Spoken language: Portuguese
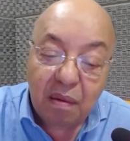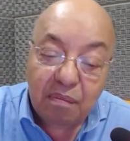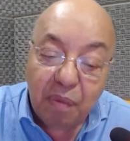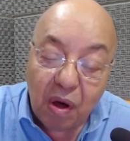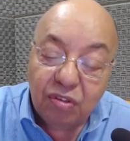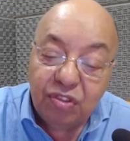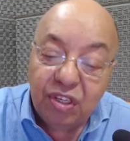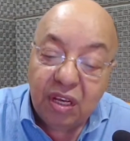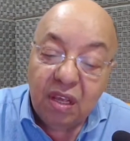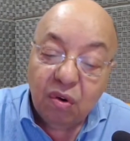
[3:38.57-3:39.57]
quem
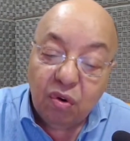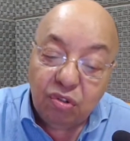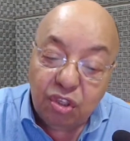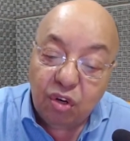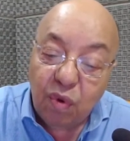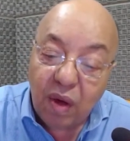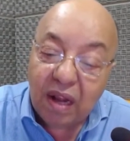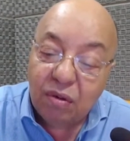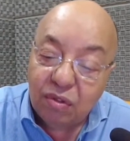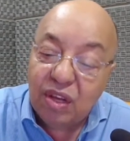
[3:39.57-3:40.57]
pode
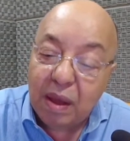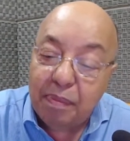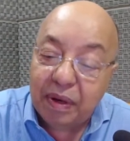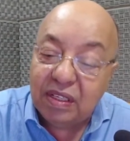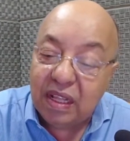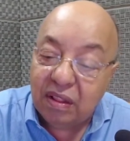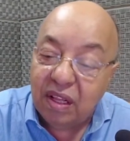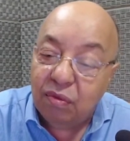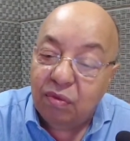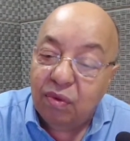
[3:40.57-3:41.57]
continuar nos
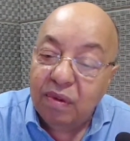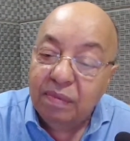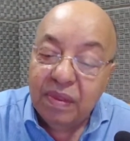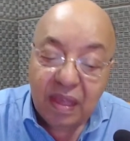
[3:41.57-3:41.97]
representando.